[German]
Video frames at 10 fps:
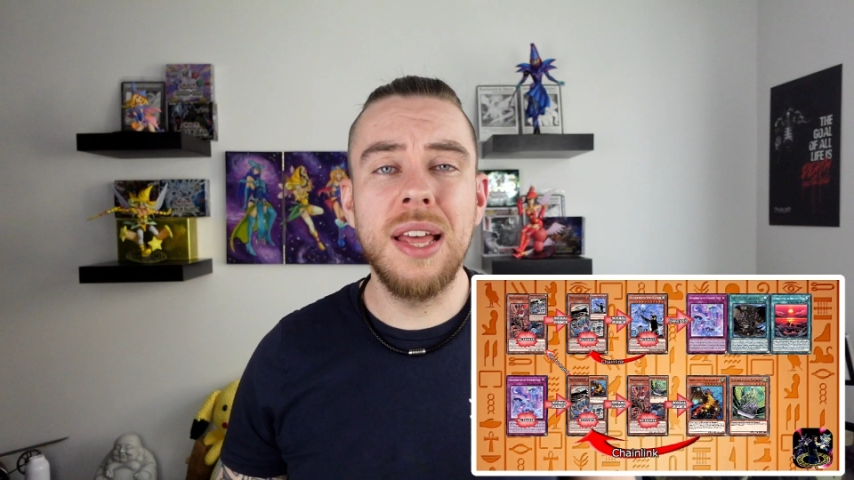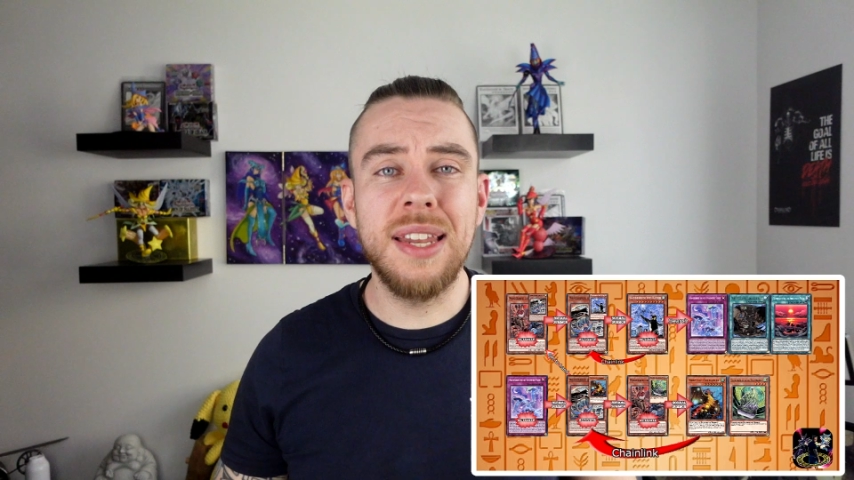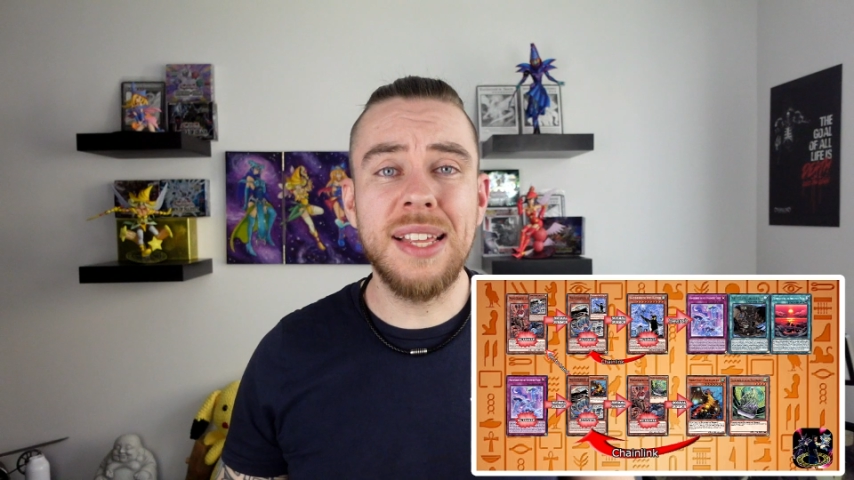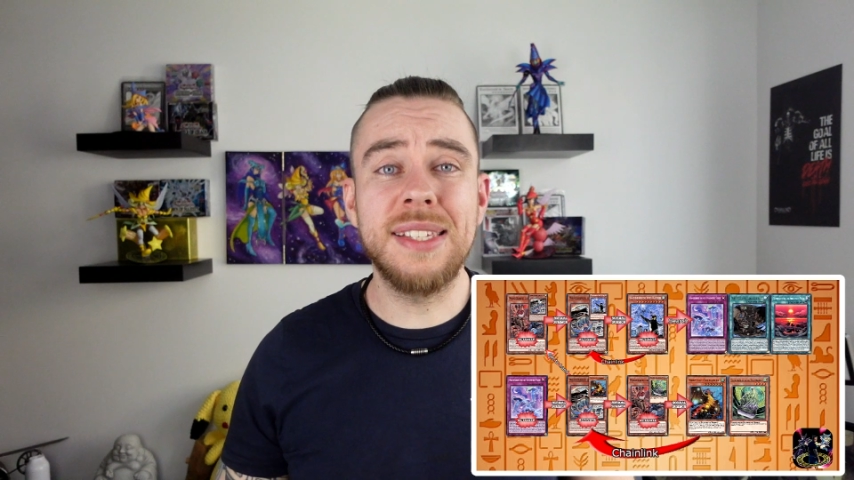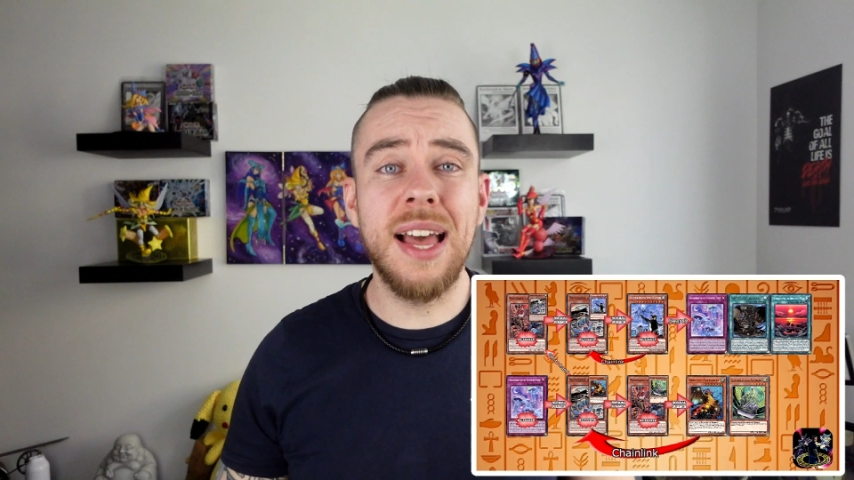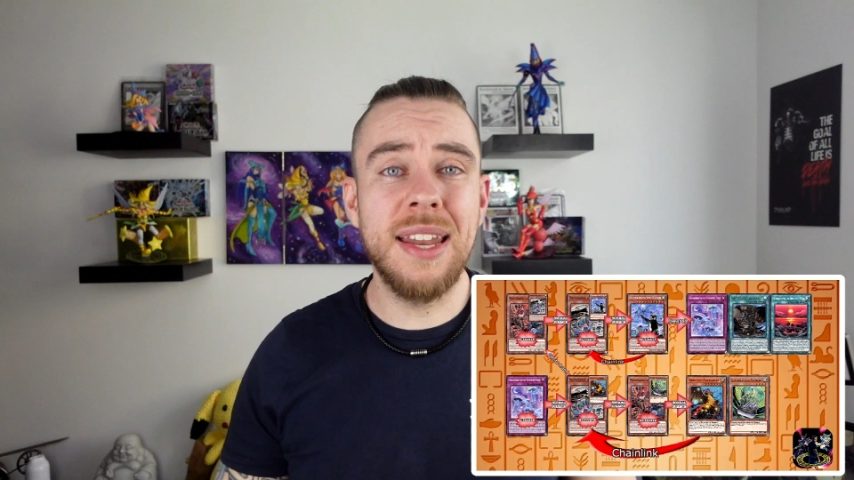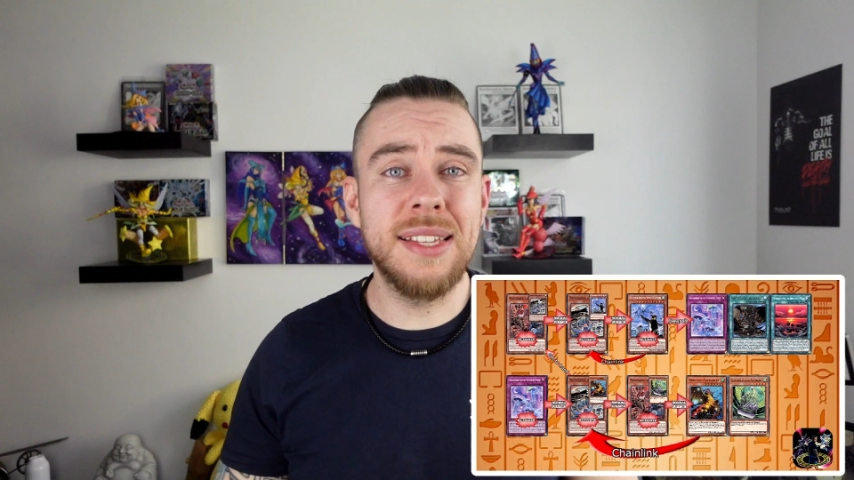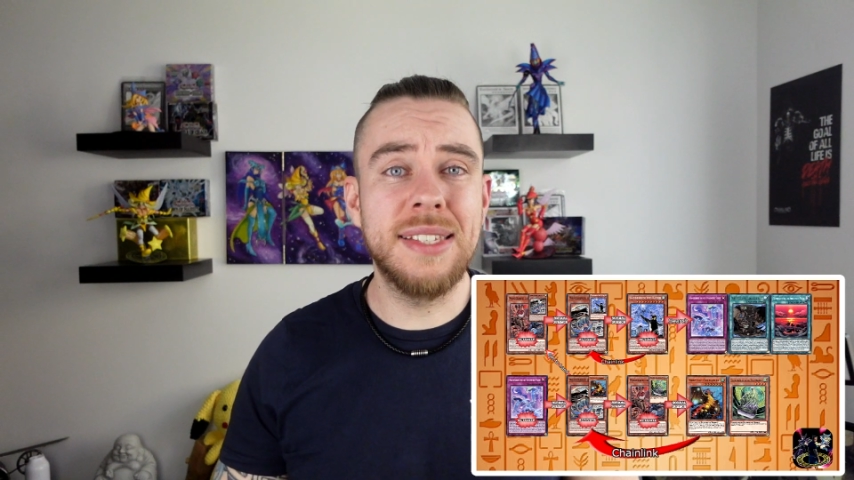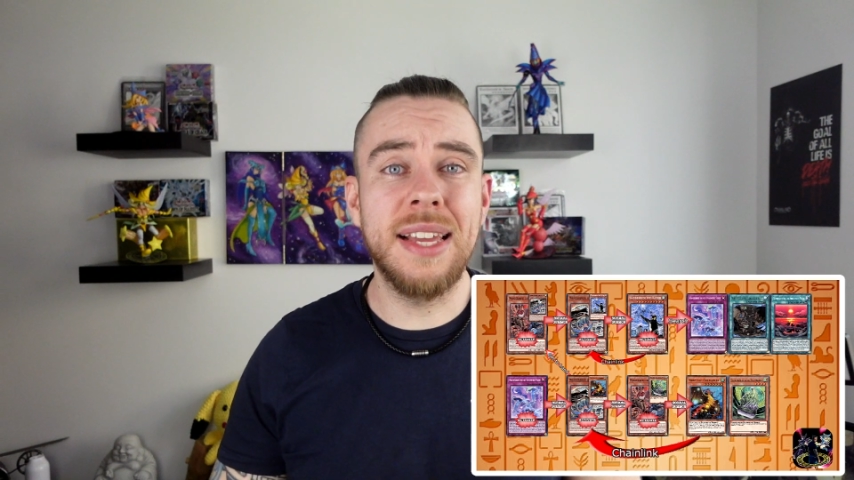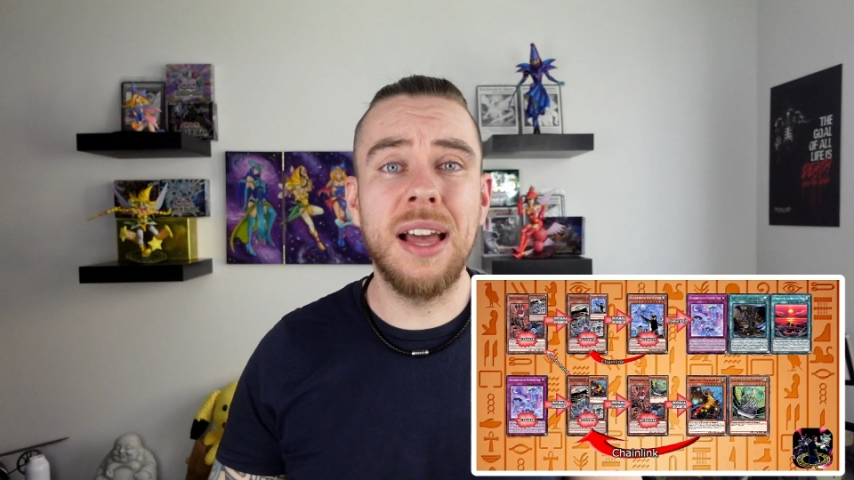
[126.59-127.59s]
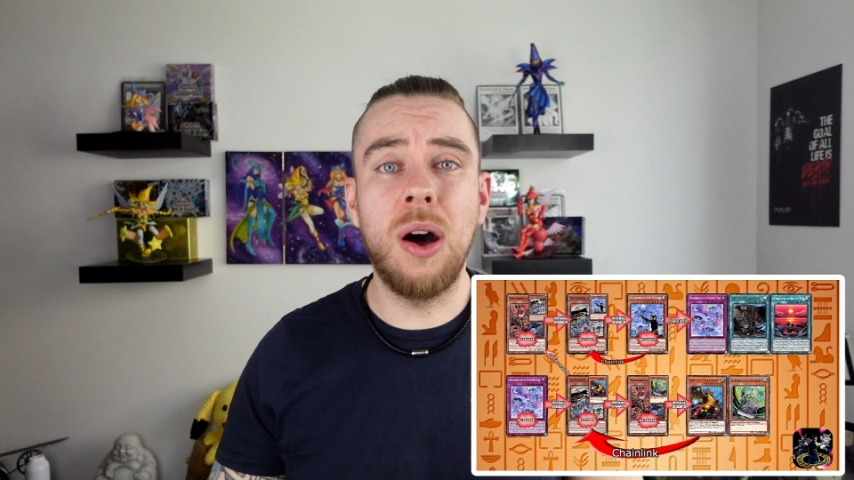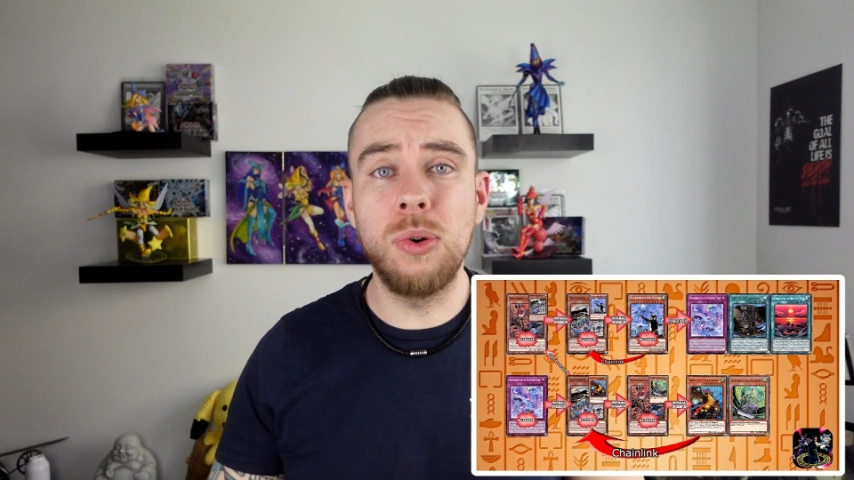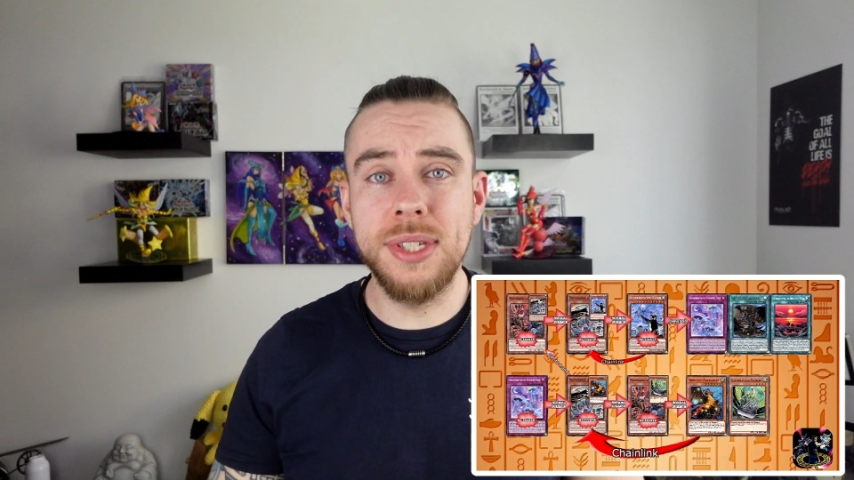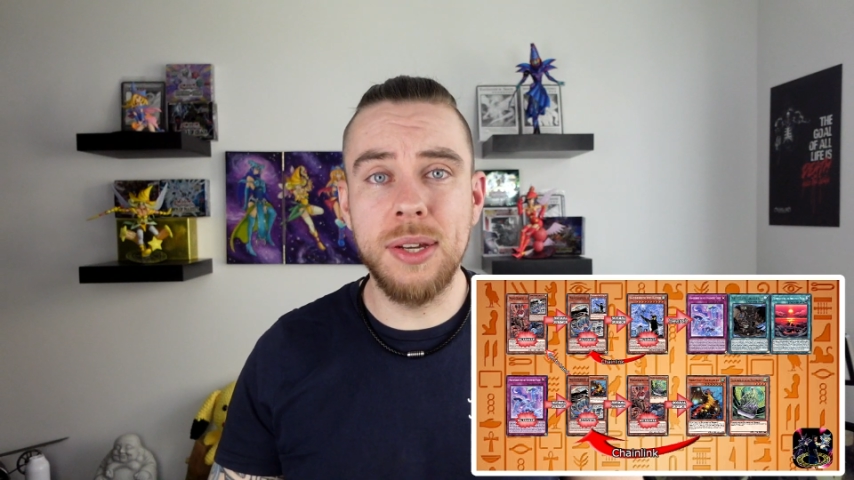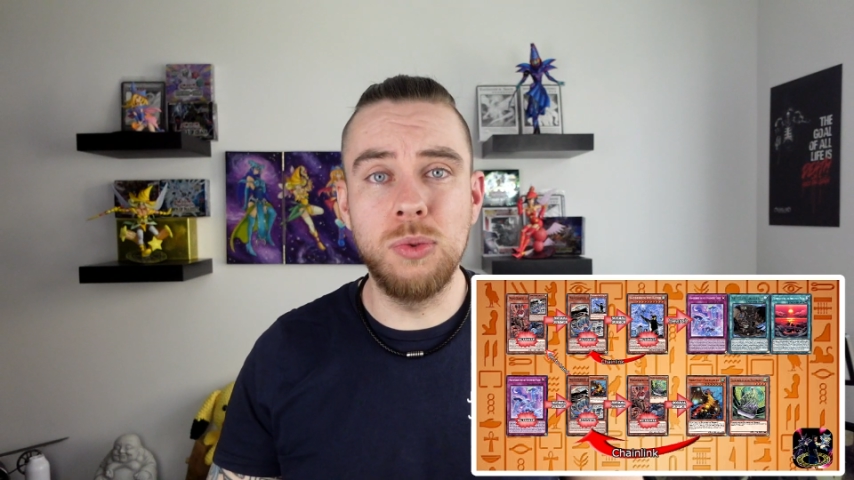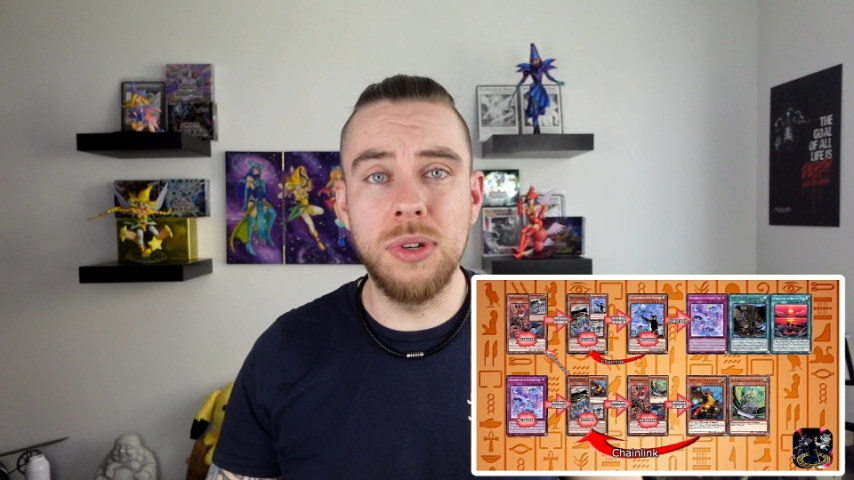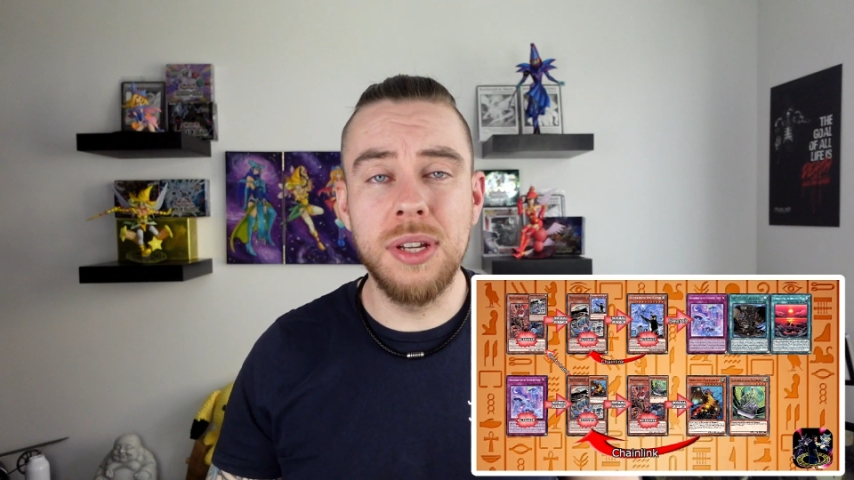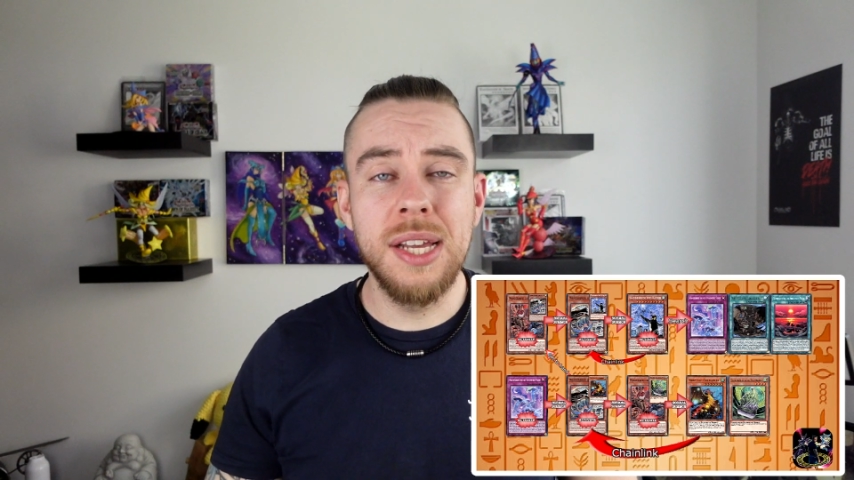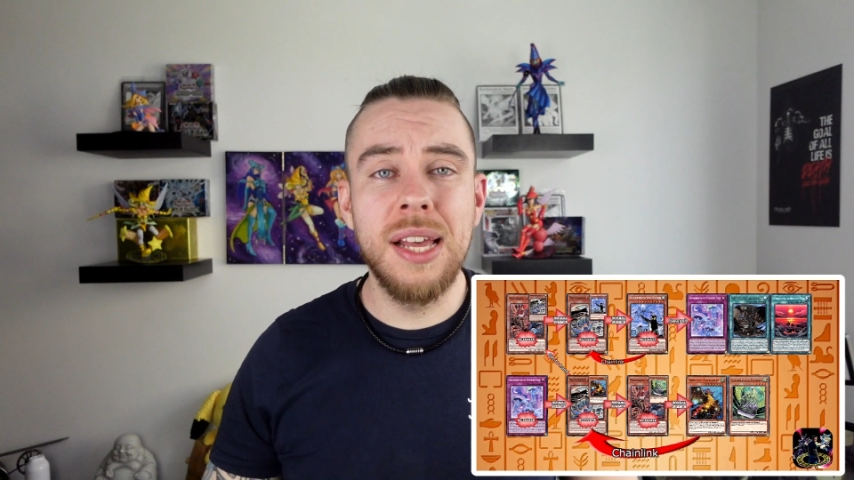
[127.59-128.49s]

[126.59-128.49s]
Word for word: das kann das Deck auch sehr gut.